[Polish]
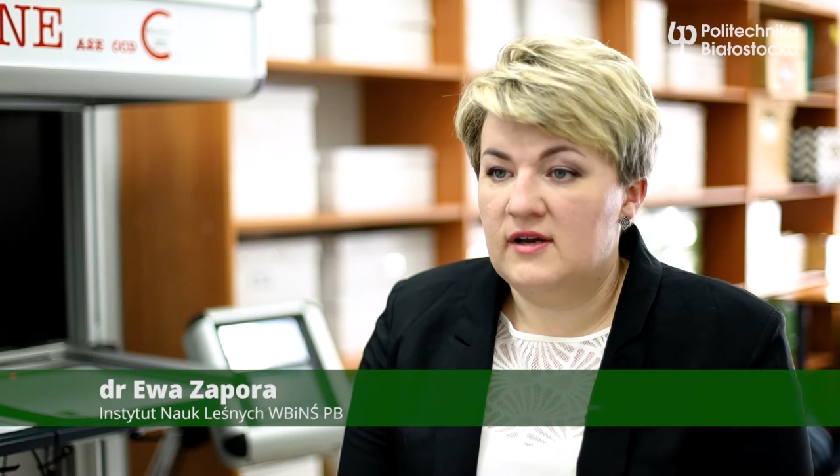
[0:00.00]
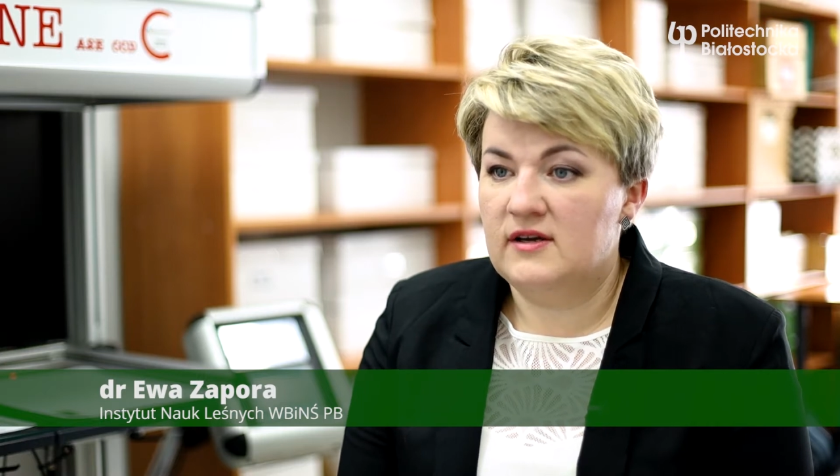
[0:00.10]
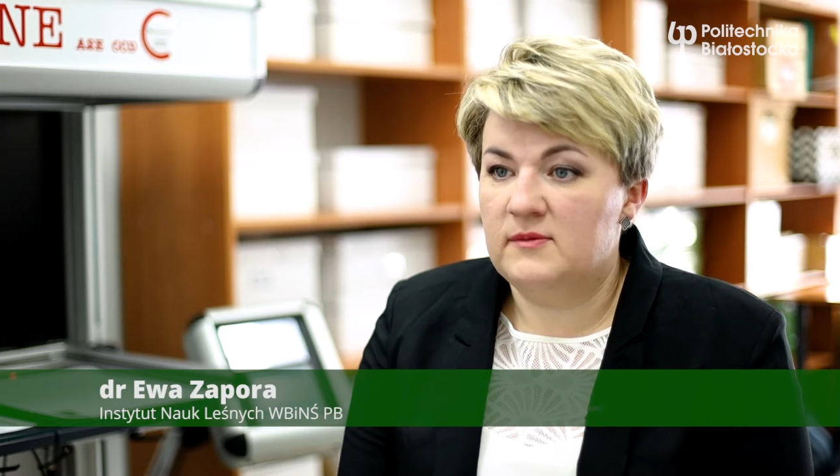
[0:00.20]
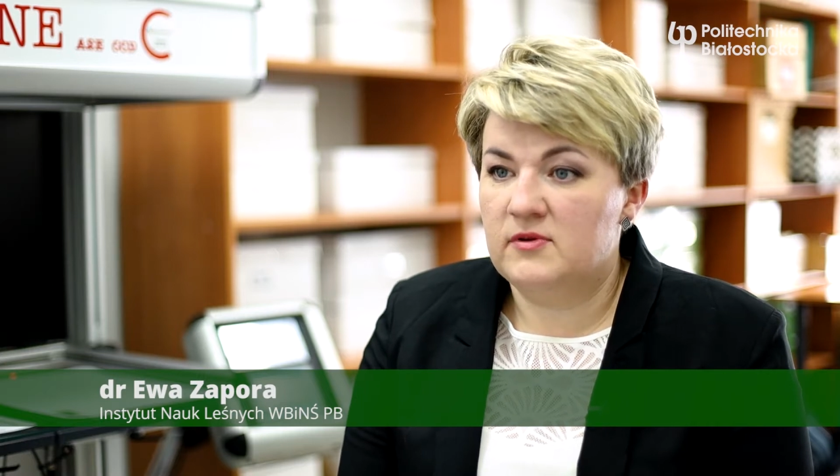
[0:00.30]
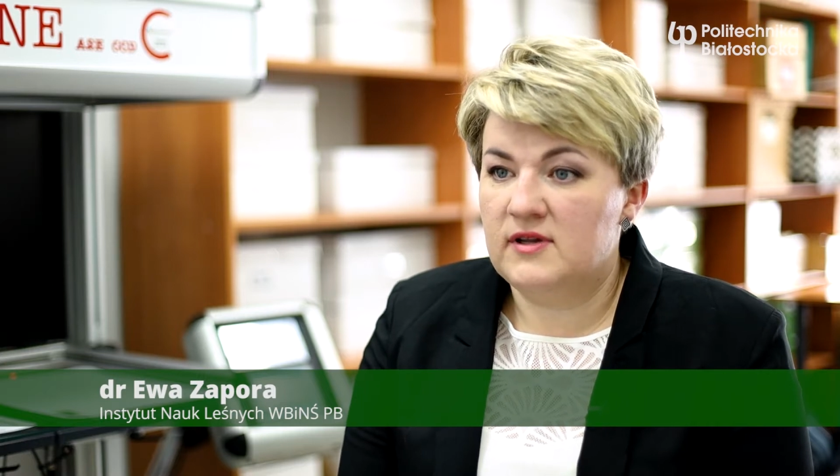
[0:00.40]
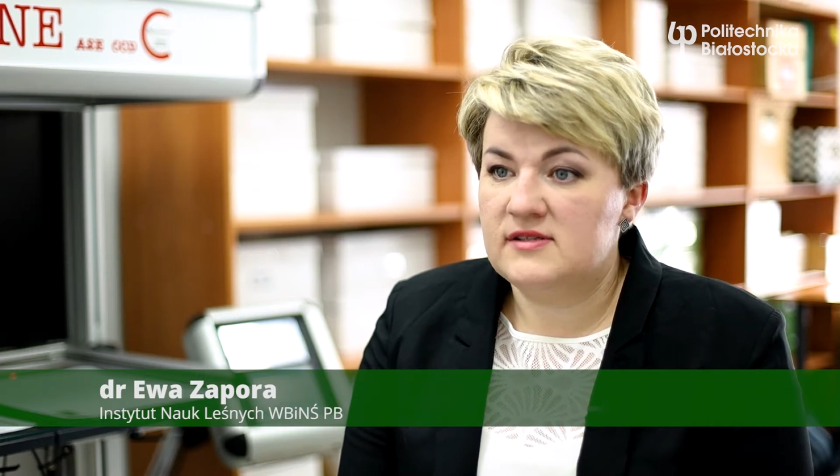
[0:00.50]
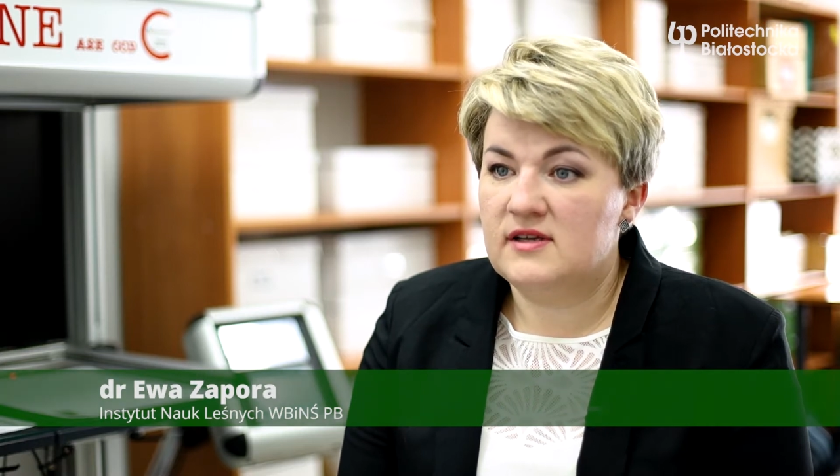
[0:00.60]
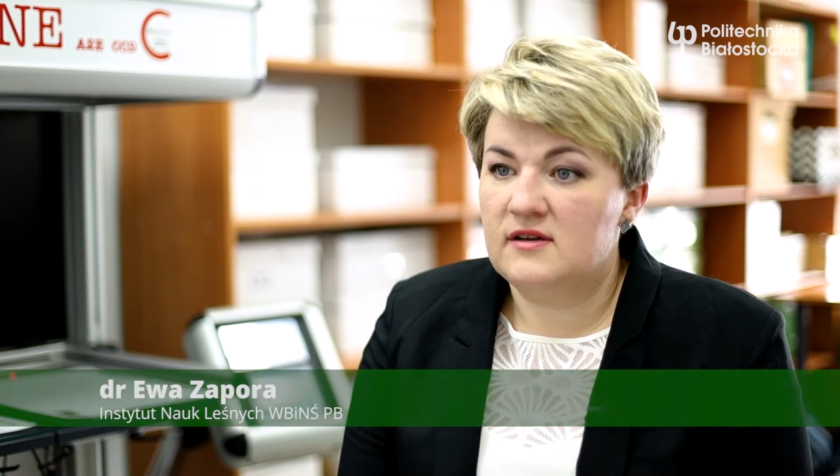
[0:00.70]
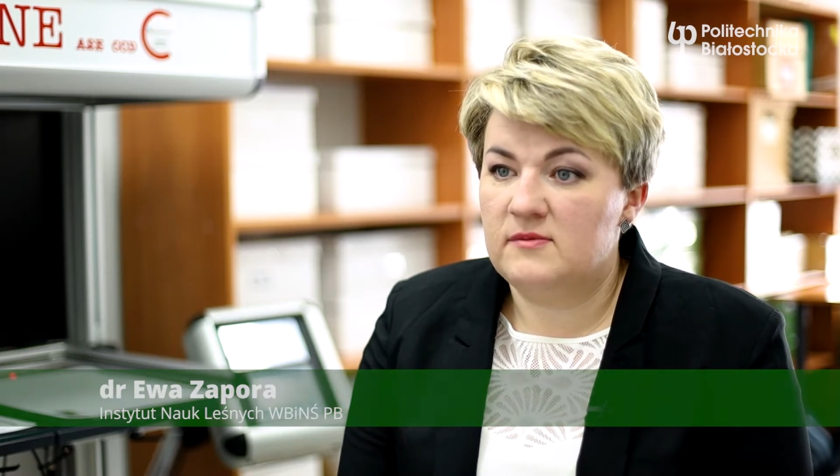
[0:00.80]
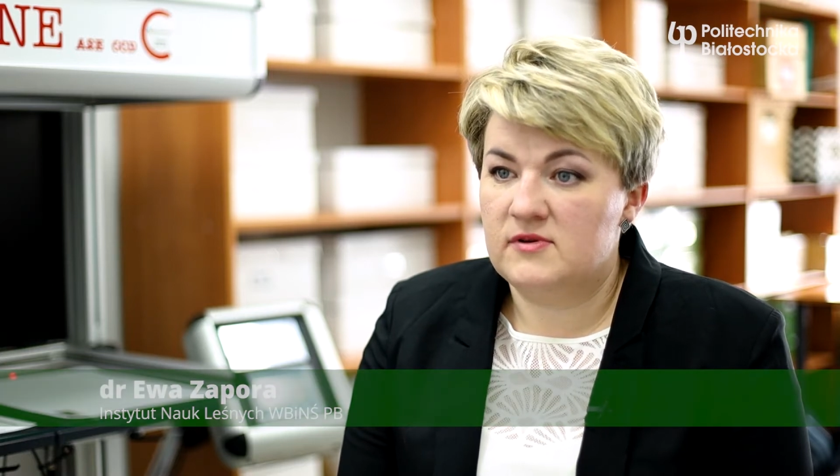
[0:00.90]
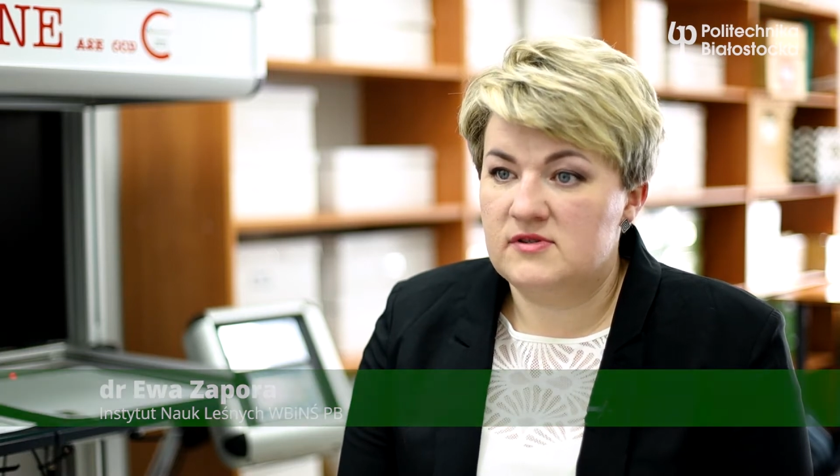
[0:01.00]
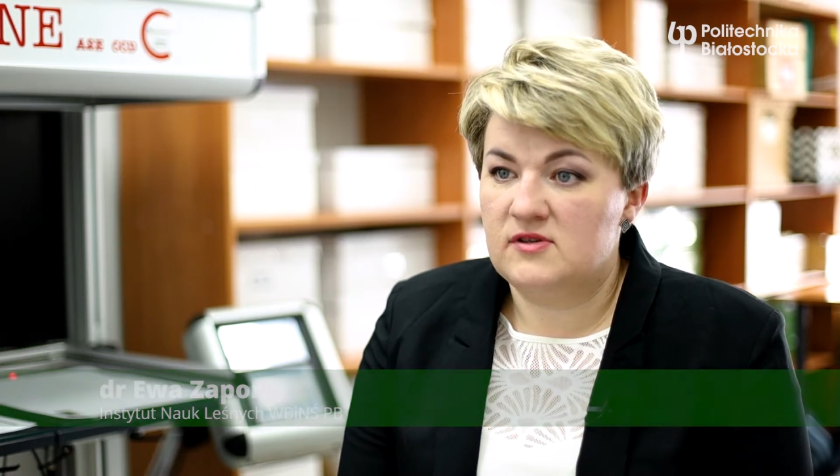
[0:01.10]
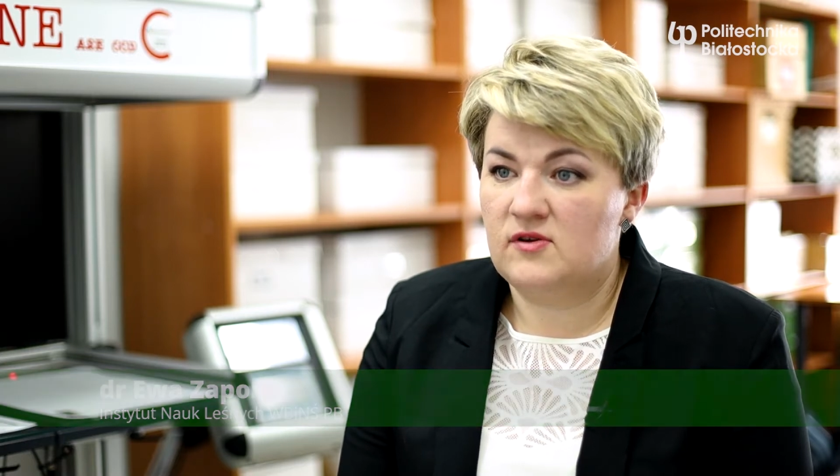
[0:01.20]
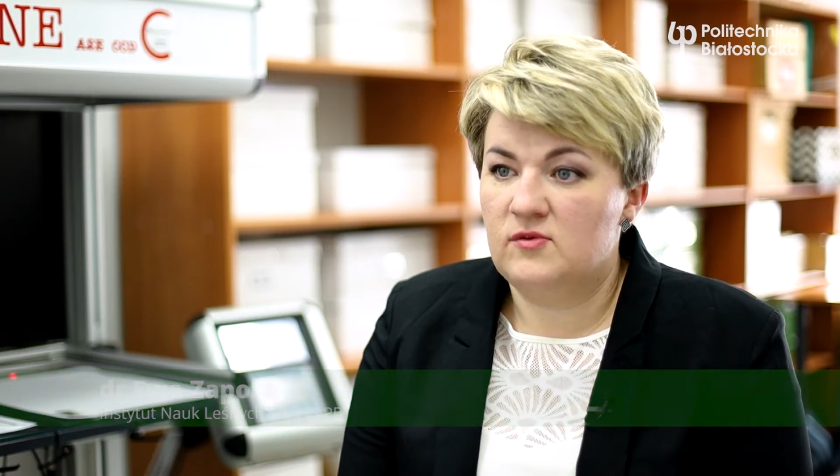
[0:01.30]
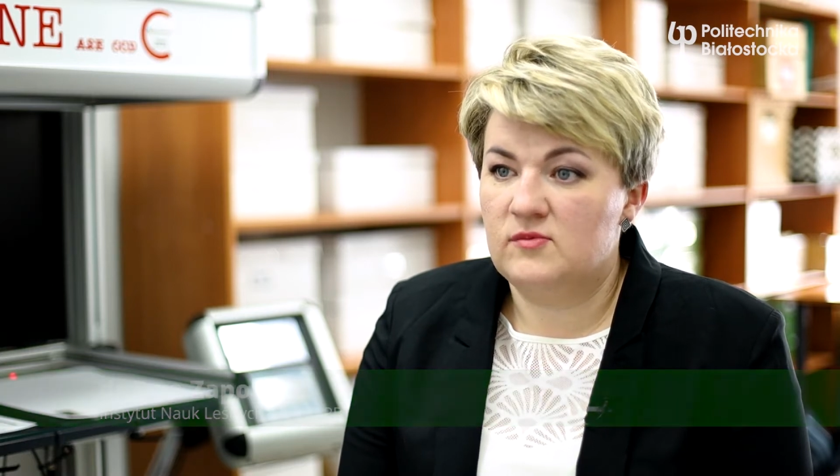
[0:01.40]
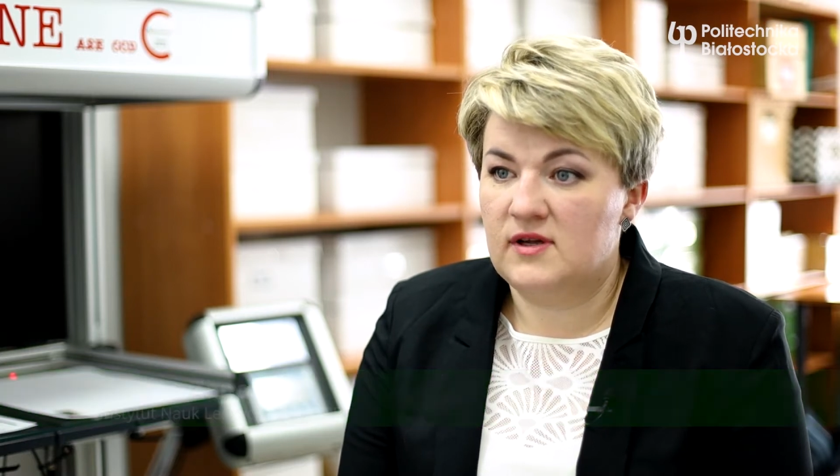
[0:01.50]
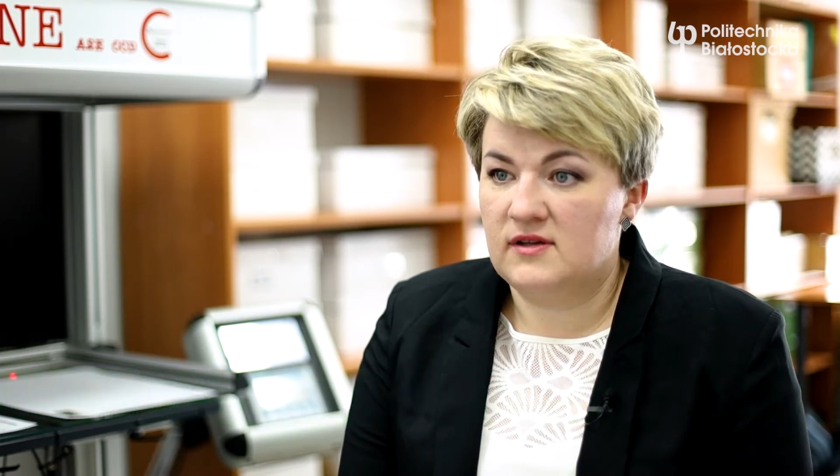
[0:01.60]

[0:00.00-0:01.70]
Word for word: e, Podlaskie Repozytorium